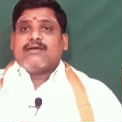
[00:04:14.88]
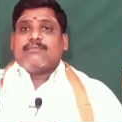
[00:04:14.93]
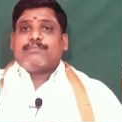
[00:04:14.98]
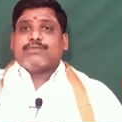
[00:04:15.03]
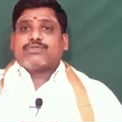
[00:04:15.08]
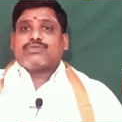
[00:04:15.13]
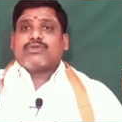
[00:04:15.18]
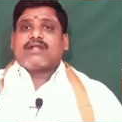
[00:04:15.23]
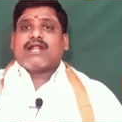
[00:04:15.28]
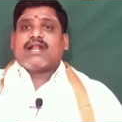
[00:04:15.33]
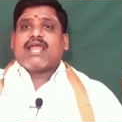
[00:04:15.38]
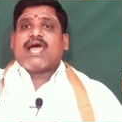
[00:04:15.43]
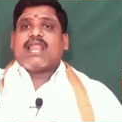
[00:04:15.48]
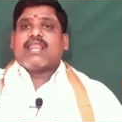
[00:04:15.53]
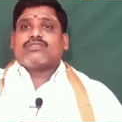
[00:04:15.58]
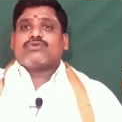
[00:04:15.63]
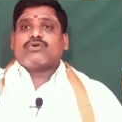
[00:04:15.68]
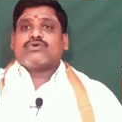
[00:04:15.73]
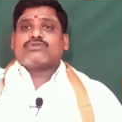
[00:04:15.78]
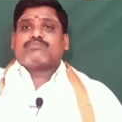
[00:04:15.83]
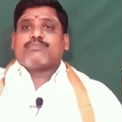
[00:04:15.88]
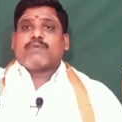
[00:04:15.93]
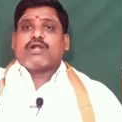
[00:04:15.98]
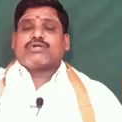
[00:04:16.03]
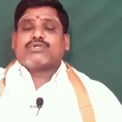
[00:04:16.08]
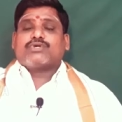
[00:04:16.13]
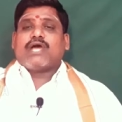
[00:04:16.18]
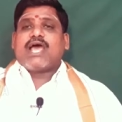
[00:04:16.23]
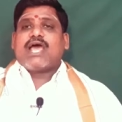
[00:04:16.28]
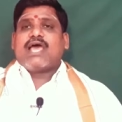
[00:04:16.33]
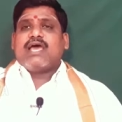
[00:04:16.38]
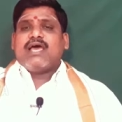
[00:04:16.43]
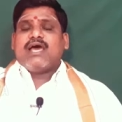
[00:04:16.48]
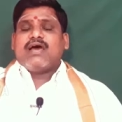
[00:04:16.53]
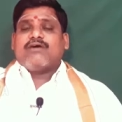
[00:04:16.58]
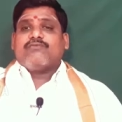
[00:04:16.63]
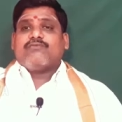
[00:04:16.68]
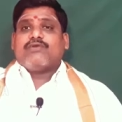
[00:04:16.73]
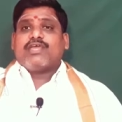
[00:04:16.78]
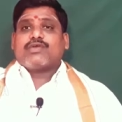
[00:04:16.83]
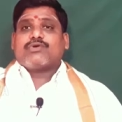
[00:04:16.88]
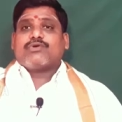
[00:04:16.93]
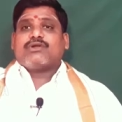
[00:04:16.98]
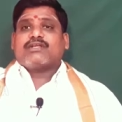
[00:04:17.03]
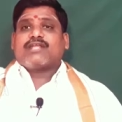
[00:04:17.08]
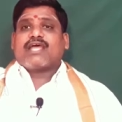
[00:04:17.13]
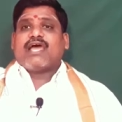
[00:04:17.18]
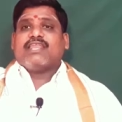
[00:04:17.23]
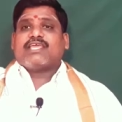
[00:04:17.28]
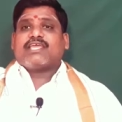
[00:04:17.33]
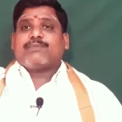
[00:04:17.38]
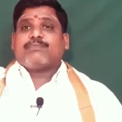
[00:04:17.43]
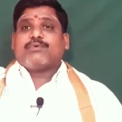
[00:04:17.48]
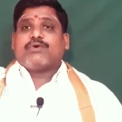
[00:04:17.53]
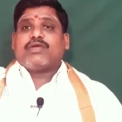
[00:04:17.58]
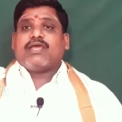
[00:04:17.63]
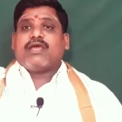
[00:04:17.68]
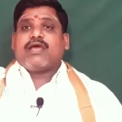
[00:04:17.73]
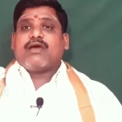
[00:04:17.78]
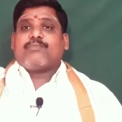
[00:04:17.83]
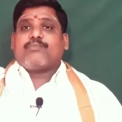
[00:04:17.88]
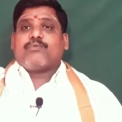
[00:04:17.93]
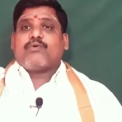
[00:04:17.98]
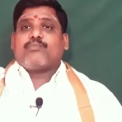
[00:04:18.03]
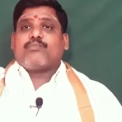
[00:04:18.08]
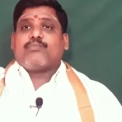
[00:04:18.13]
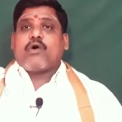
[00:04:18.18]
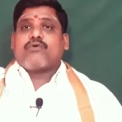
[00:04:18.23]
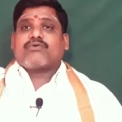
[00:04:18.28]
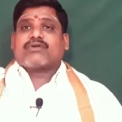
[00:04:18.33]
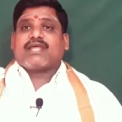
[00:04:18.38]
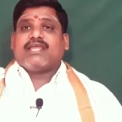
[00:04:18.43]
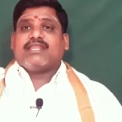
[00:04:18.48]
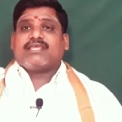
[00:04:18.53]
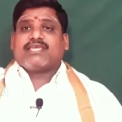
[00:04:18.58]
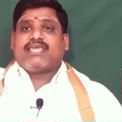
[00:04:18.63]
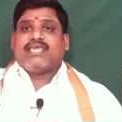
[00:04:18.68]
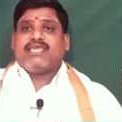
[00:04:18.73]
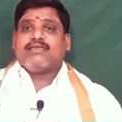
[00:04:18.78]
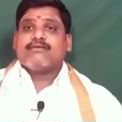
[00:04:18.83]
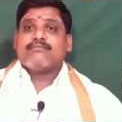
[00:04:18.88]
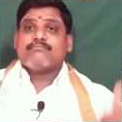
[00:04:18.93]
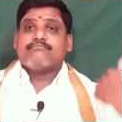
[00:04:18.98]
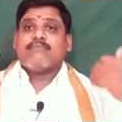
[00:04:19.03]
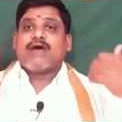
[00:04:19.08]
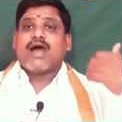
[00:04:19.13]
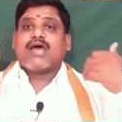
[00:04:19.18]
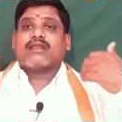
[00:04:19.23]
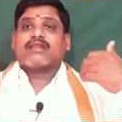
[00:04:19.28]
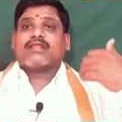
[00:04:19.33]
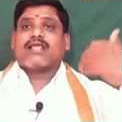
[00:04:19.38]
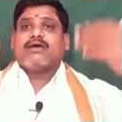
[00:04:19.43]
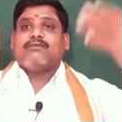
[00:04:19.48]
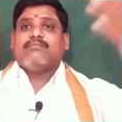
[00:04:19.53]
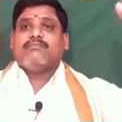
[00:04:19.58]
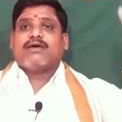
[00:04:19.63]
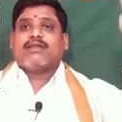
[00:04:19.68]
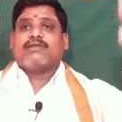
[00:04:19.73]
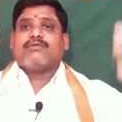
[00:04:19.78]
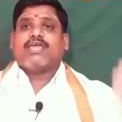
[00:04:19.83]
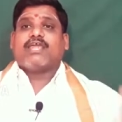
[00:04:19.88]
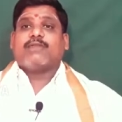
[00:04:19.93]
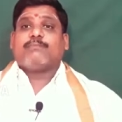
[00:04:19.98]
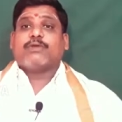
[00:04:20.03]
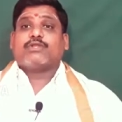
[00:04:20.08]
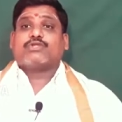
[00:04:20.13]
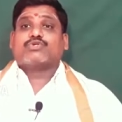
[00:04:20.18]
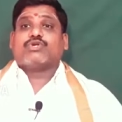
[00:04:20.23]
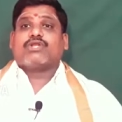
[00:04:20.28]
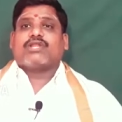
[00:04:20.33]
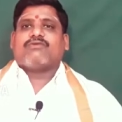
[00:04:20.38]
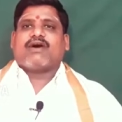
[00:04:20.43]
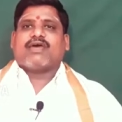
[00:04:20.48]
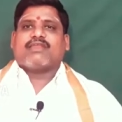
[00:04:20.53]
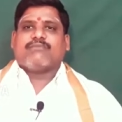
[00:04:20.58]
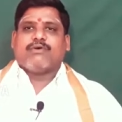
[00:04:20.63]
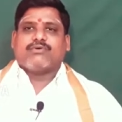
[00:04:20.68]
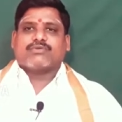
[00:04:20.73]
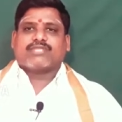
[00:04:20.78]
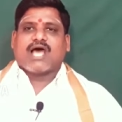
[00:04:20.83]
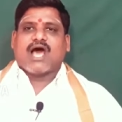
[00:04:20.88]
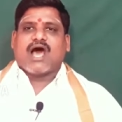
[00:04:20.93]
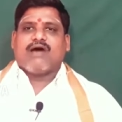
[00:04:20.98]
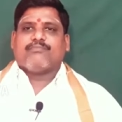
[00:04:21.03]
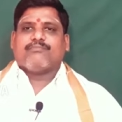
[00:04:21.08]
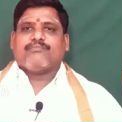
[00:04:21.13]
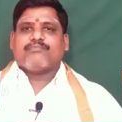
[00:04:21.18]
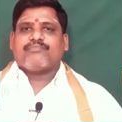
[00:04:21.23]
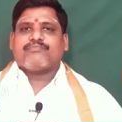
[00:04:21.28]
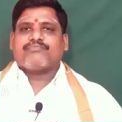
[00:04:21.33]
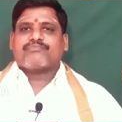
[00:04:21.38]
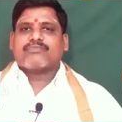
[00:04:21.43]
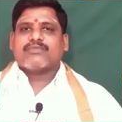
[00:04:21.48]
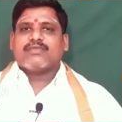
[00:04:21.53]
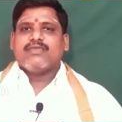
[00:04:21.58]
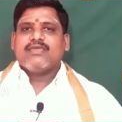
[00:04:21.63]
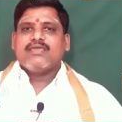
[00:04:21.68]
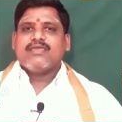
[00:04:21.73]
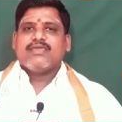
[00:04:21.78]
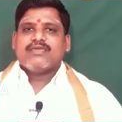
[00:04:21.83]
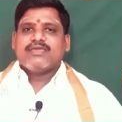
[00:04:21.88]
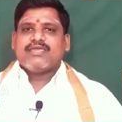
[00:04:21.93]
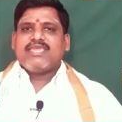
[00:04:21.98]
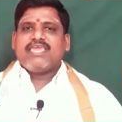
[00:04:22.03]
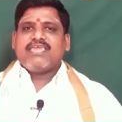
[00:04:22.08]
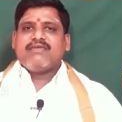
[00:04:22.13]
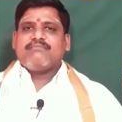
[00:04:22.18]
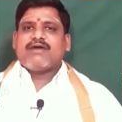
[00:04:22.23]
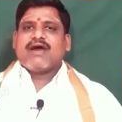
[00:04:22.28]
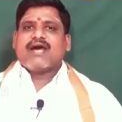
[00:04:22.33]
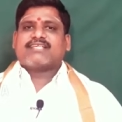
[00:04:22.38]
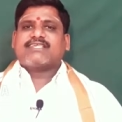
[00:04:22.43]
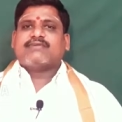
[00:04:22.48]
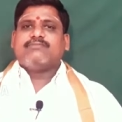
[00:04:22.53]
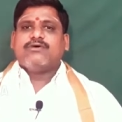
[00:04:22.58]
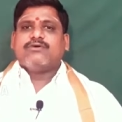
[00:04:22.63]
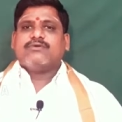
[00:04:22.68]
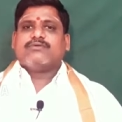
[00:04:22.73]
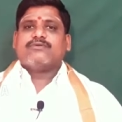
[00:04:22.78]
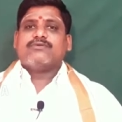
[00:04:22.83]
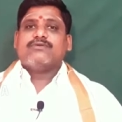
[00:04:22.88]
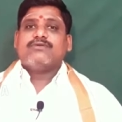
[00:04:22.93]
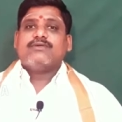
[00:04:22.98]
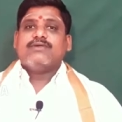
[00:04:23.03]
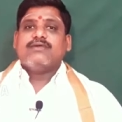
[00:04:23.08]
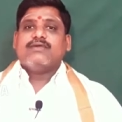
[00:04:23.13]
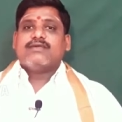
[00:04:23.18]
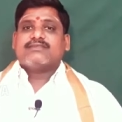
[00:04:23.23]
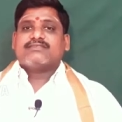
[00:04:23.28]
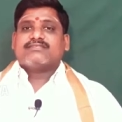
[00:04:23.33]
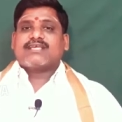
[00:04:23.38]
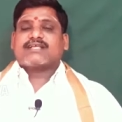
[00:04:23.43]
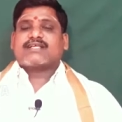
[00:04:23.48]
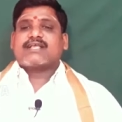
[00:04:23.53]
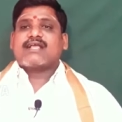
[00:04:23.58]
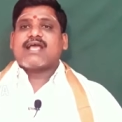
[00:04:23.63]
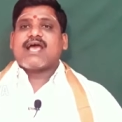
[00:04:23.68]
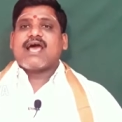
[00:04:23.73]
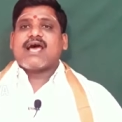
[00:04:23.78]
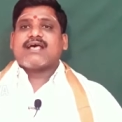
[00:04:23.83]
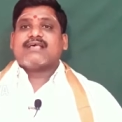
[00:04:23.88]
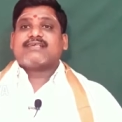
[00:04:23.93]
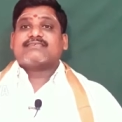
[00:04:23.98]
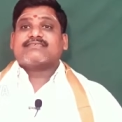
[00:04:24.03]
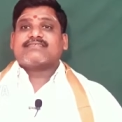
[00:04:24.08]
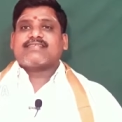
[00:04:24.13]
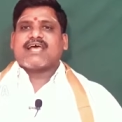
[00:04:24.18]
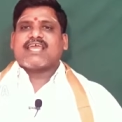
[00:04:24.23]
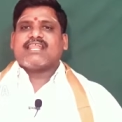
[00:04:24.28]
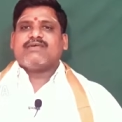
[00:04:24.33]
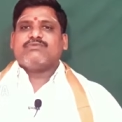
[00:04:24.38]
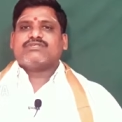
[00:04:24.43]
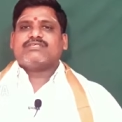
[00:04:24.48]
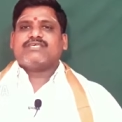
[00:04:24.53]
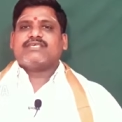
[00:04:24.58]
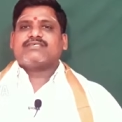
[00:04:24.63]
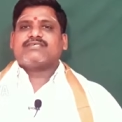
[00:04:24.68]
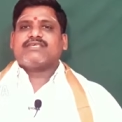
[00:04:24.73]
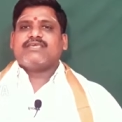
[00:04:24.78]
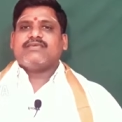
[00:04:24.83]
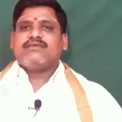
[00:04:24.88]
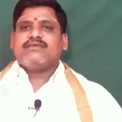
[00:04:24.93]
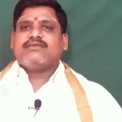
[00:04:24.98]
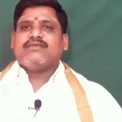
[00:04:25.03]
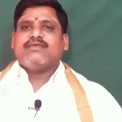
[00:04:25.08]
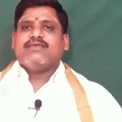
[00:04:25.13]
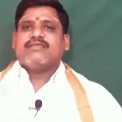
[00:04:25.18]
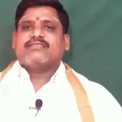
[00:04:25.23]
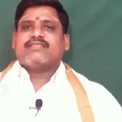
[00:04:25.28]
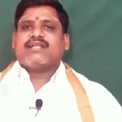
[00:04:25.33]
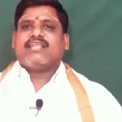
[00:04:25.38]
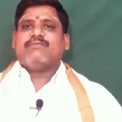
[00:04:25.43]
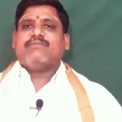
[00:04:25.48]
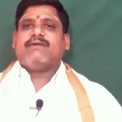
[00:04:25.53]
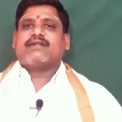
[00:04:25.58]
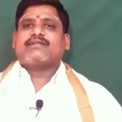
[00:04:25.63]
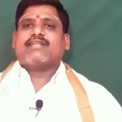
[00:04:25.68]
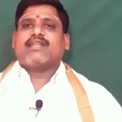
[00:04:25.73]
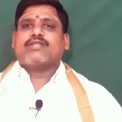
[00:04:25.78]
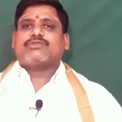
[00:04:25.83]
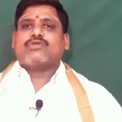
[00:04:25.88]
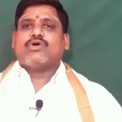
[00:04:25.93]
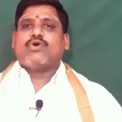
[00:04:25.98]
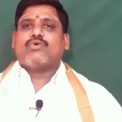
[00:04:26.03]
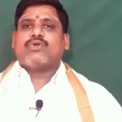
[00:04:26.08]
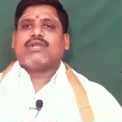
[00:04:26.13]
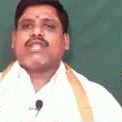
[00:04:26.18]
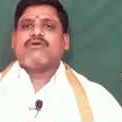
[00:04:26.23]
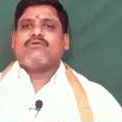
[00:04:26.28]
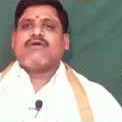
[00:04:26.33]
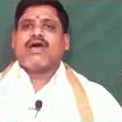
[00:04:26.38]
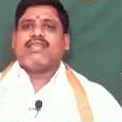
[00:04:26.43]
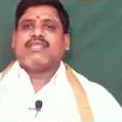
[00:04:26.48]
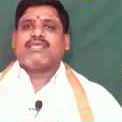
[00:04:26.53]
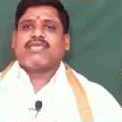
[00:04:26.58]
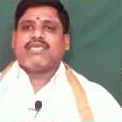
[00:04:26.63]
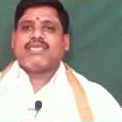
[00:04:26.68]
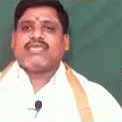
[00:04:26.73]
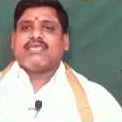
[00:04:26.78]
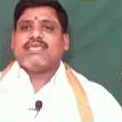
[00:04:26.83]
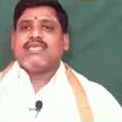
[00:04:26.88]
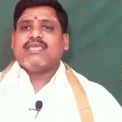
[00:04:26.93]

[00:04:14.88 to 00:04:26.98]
పితృగణాలతో పాటుగా వైకుంఠానికి పోయే పోవటానికి మార్గం మనం ఏర్పరచుకున్న వారమవుతాం అవుతాం ఈ మాసము చక్కగా స్నానము చేసి తడి బట్టలతో ఉన్నవానికి